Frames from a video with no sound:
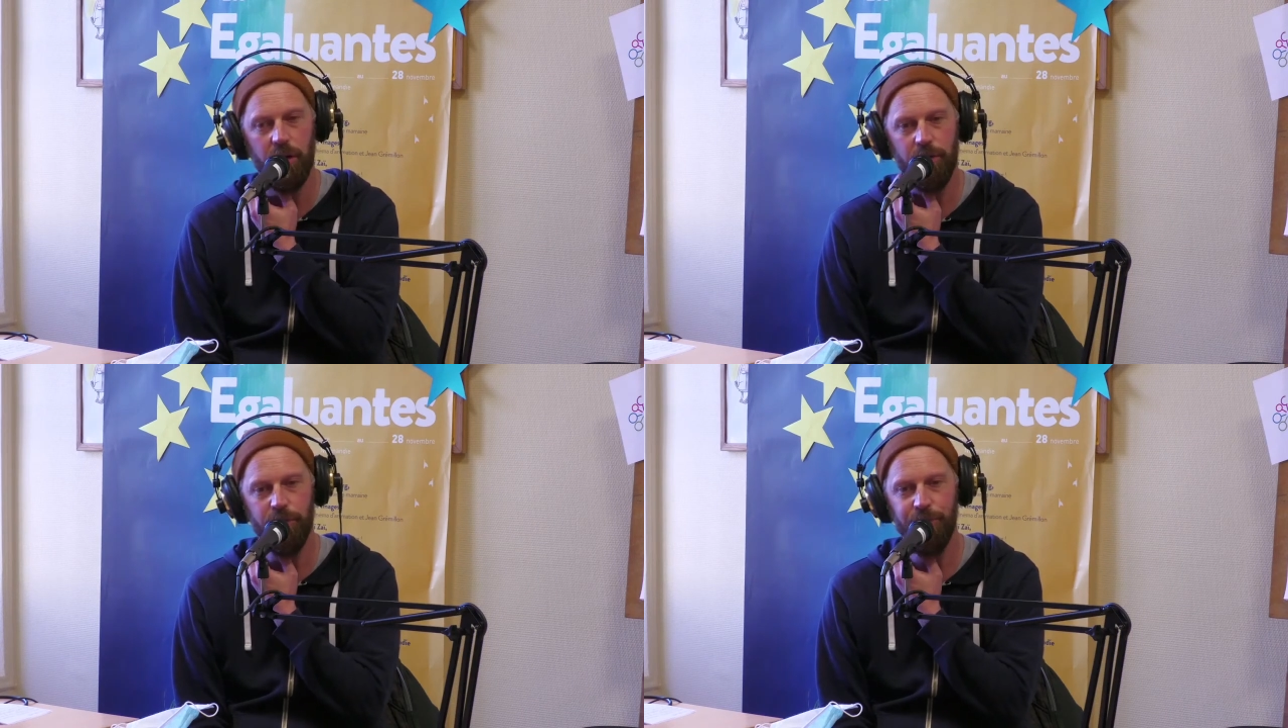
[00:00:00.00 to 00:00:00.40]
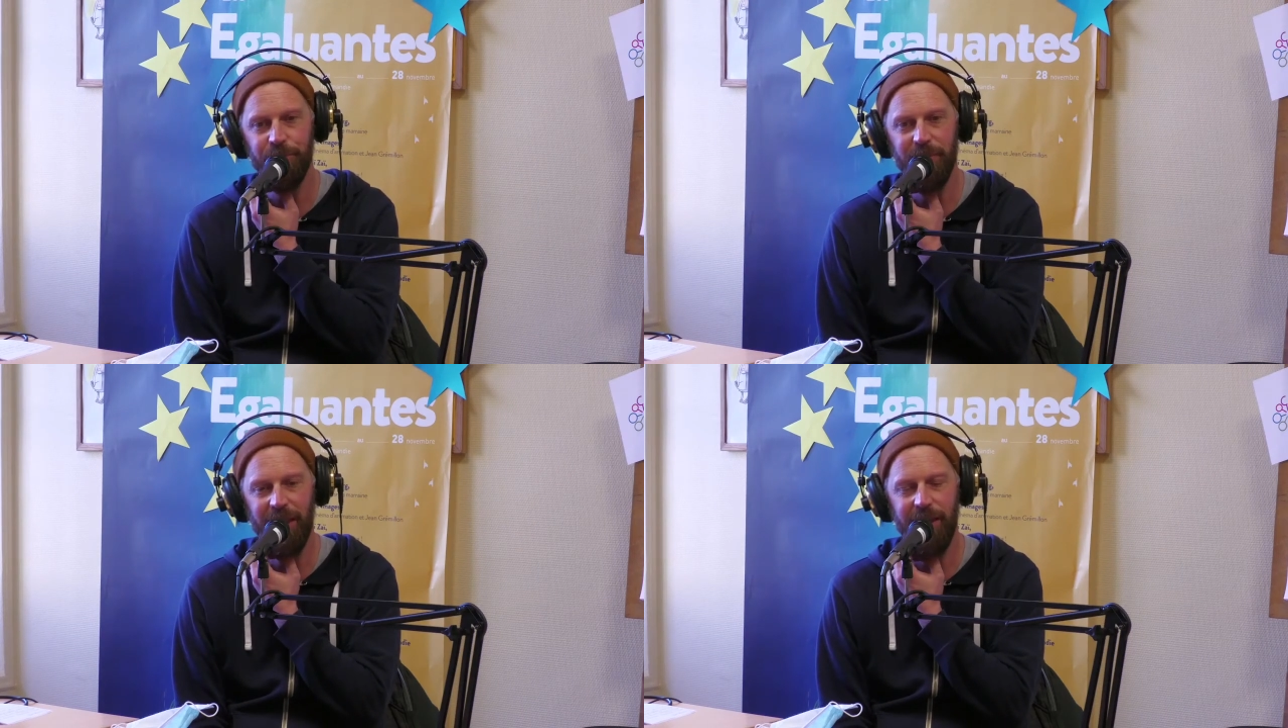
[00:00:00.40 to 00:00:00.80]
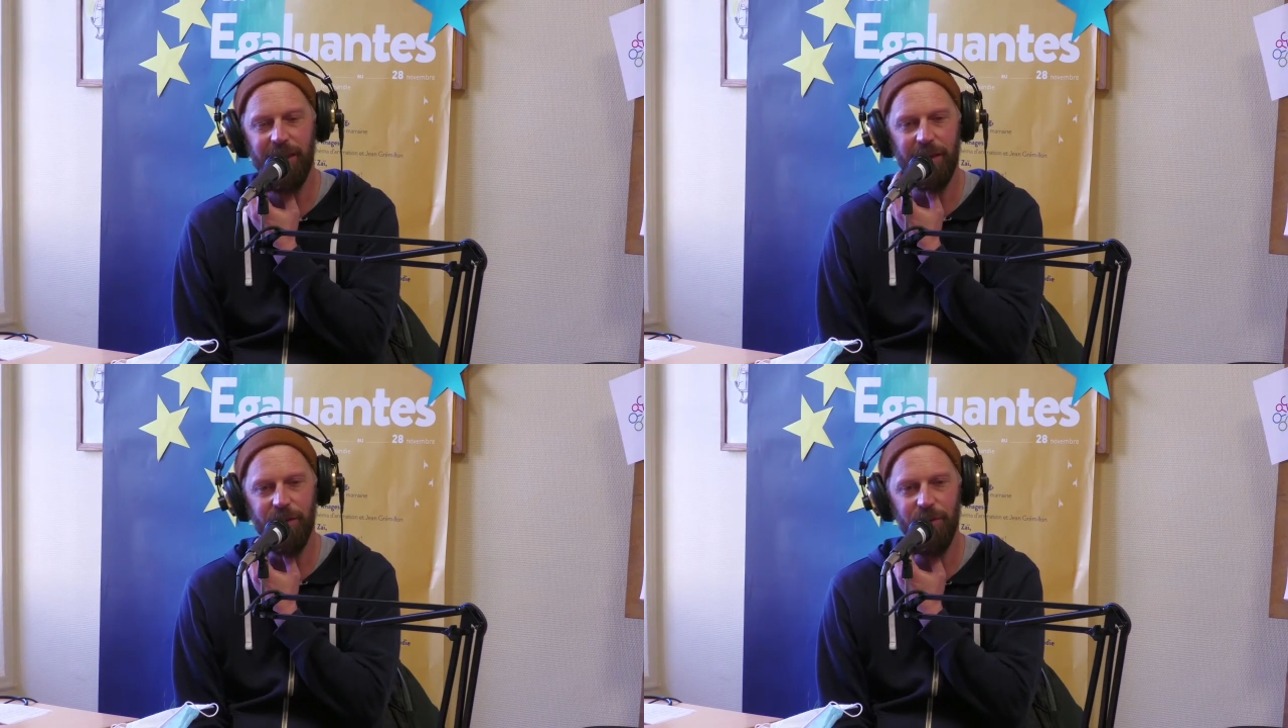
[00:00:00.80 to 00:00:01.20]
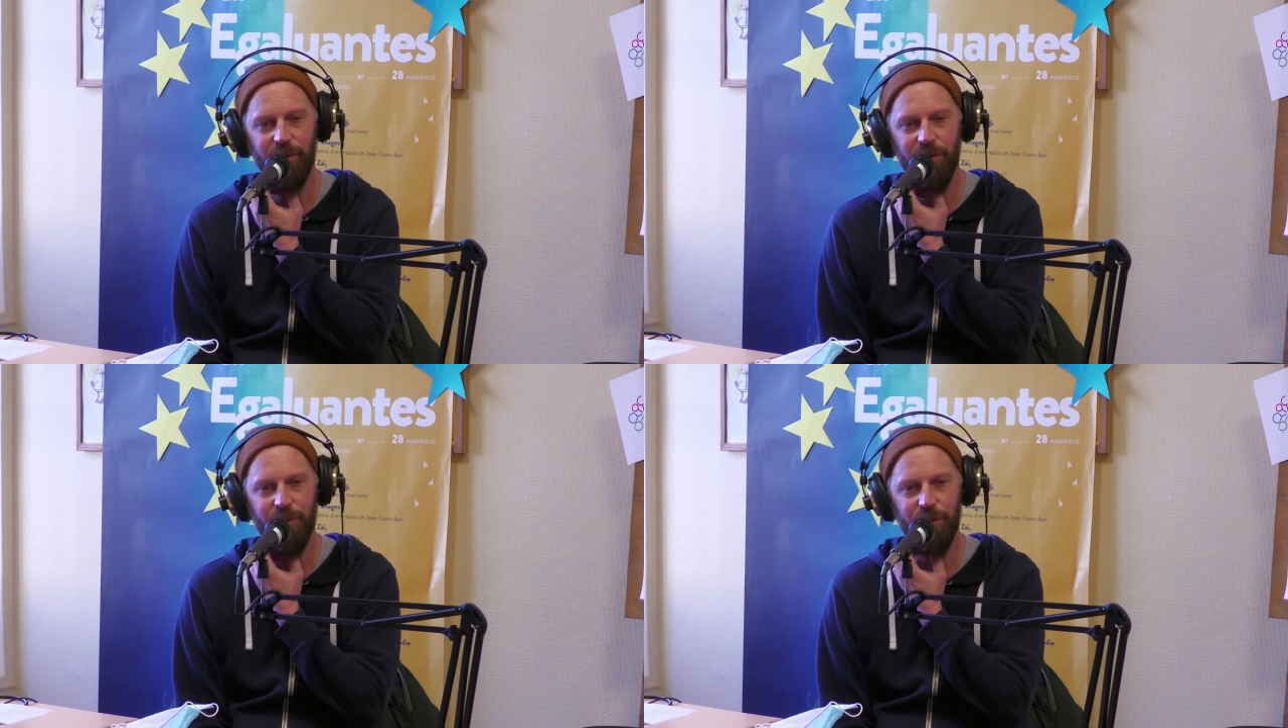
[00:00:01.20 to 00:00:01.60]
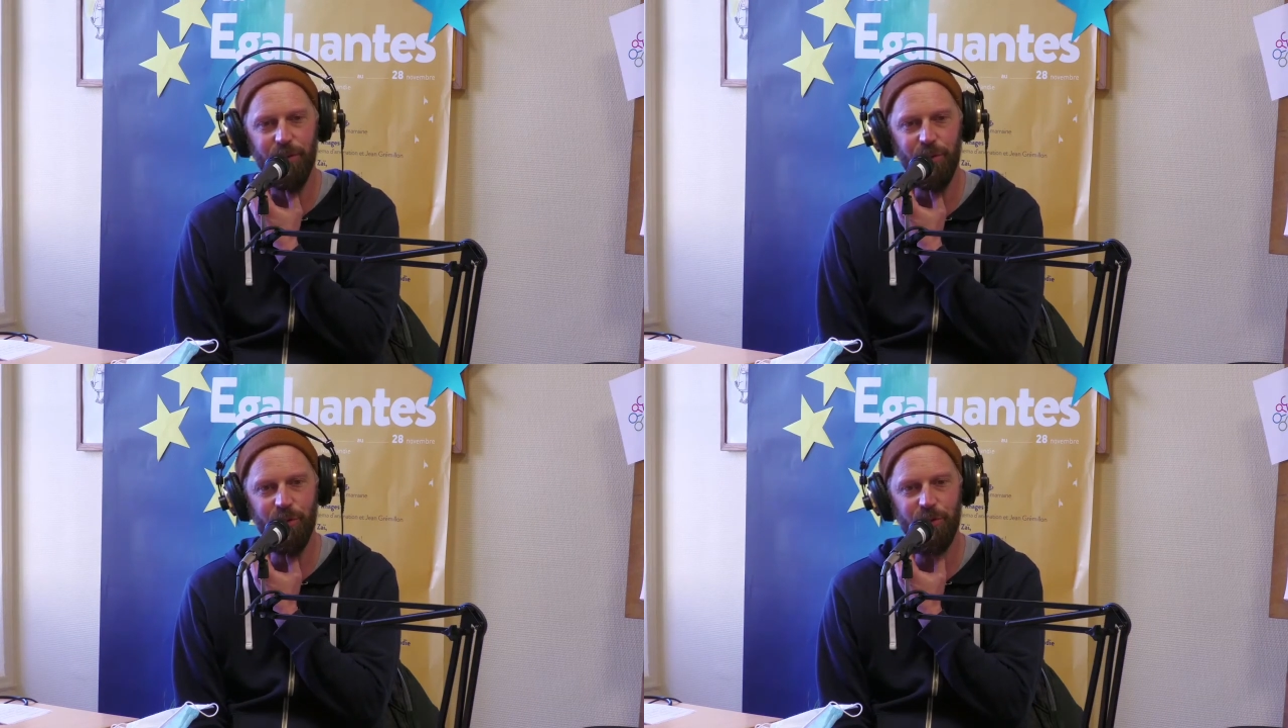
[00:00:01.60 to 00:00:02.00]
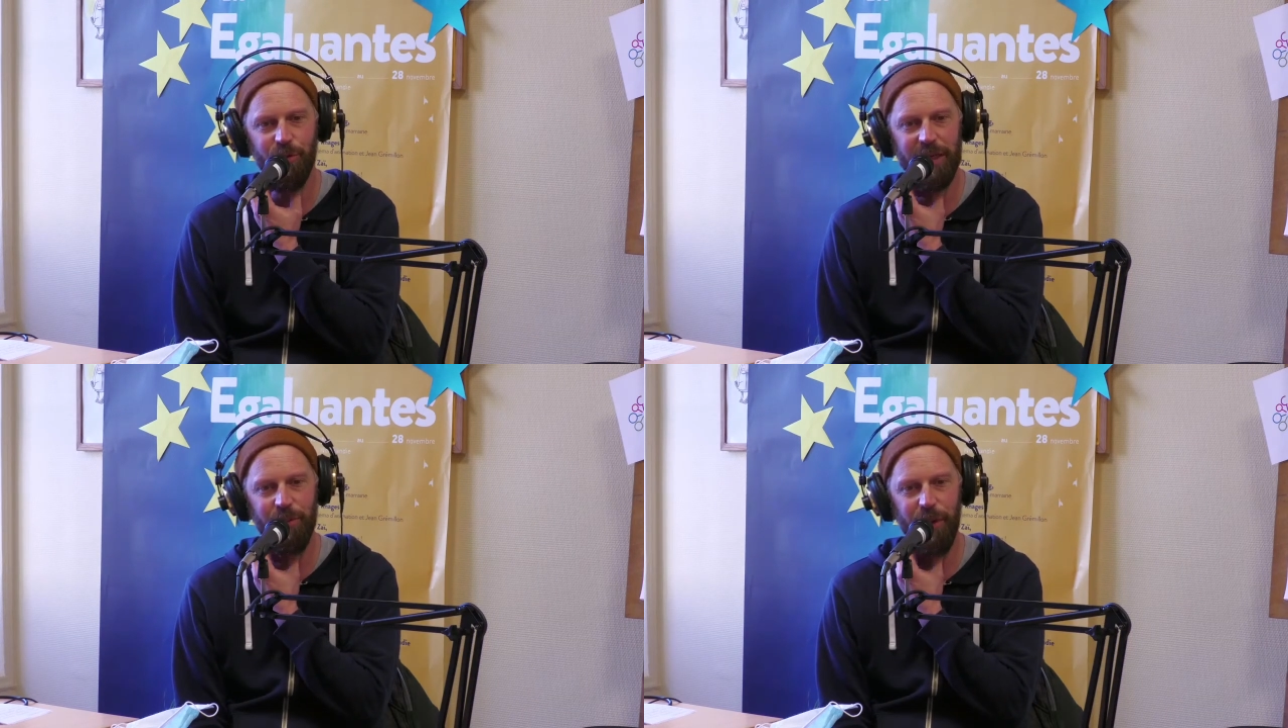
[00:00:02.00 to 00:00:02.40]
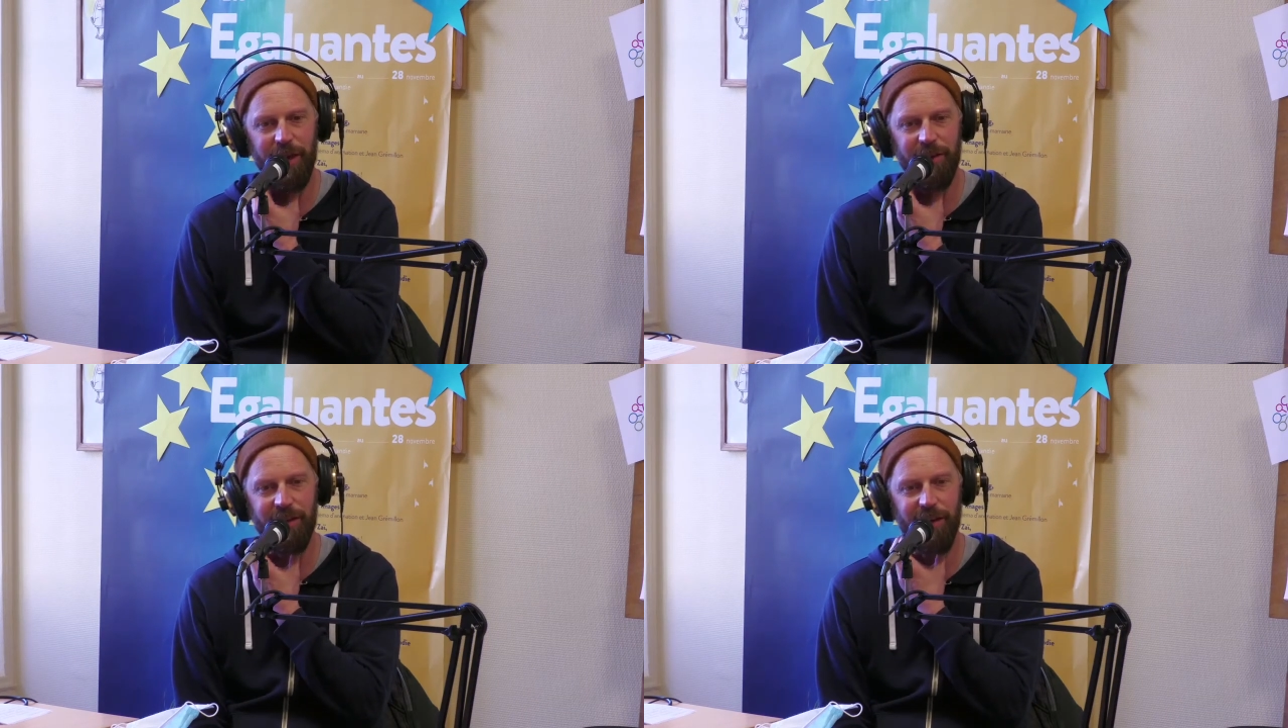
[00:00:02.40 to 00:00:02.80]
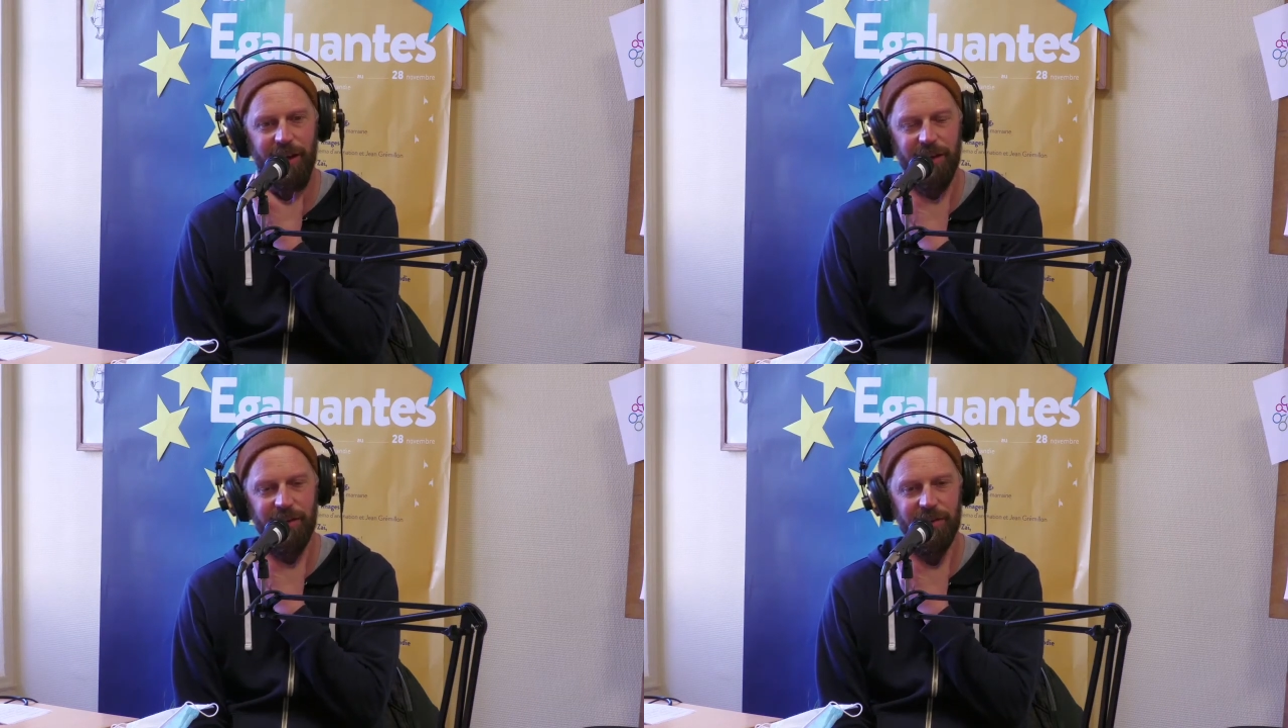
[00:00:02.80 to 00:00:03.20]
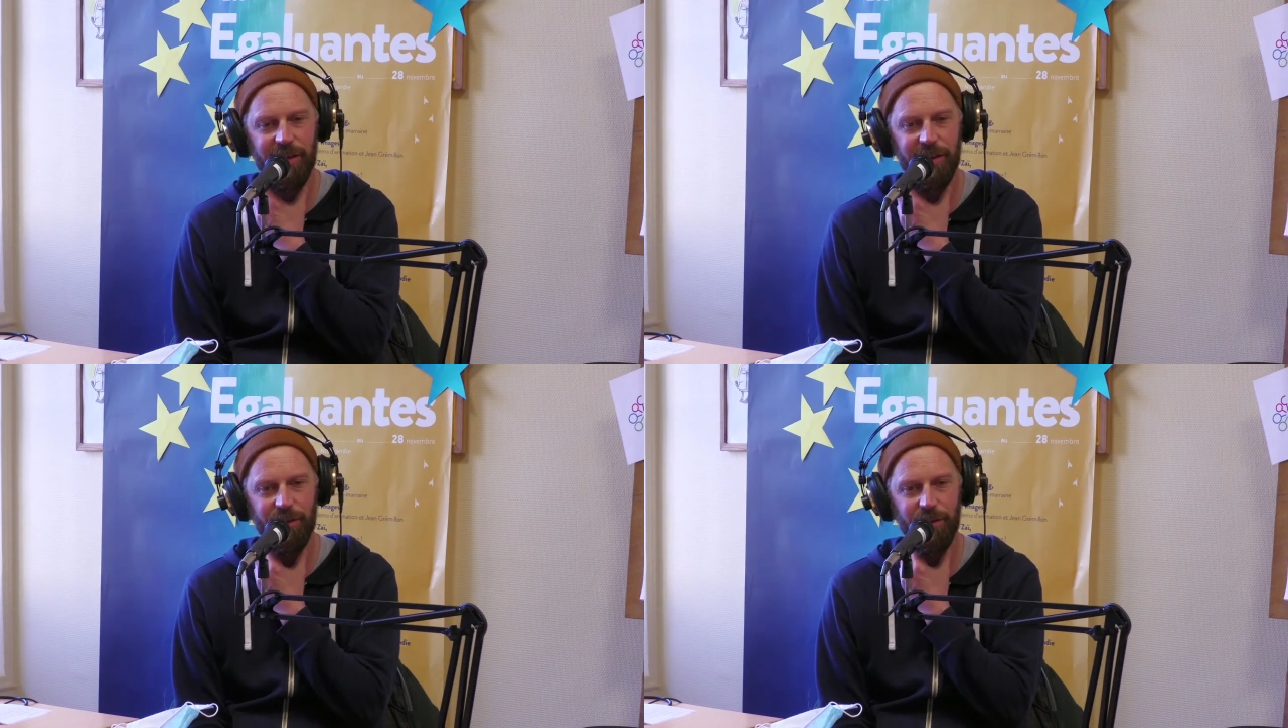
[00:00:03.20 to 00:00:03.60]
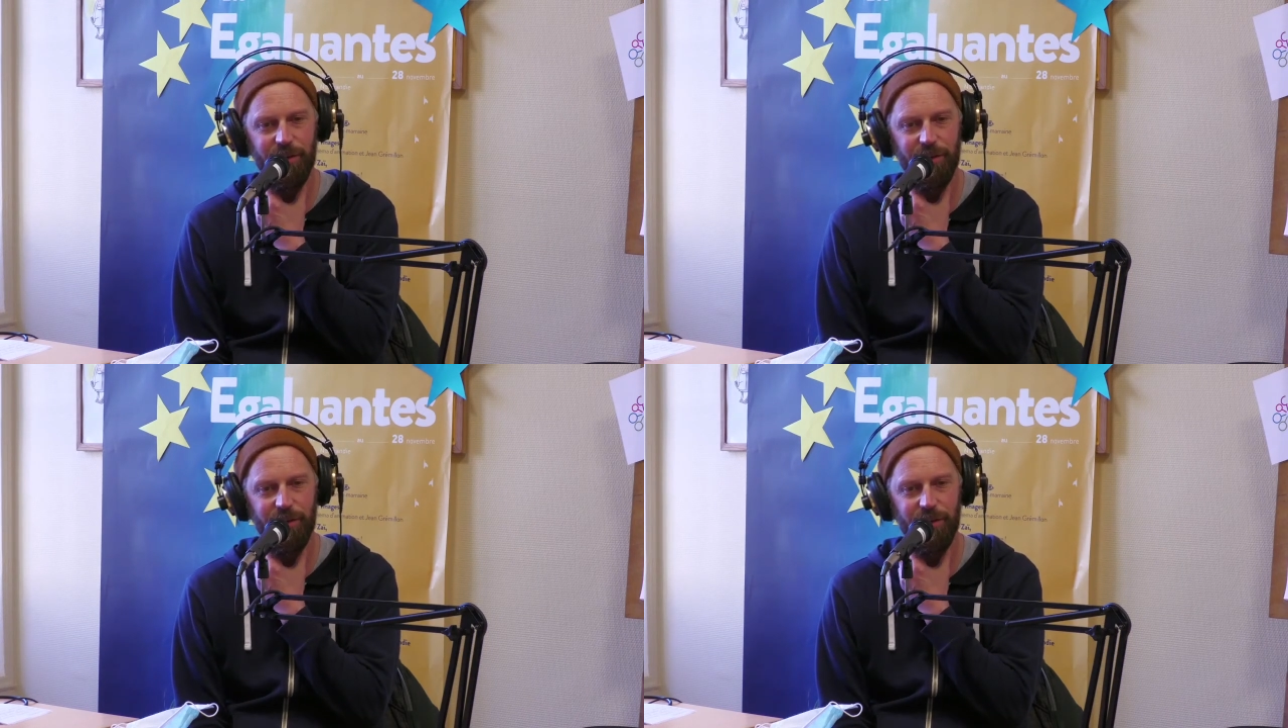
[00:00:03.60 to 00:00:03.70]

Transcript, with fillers: Euh, et euh, euh, donc ce clip a été réalisé